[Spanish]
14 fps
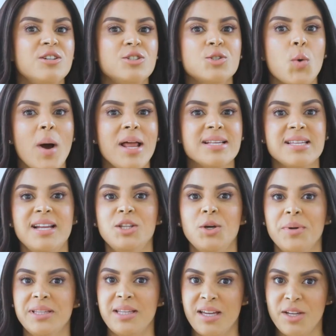de los cuales el
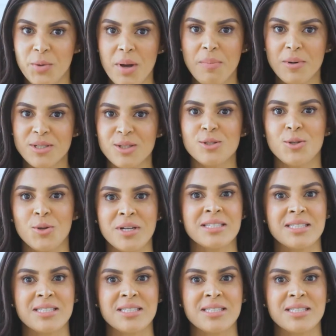99% son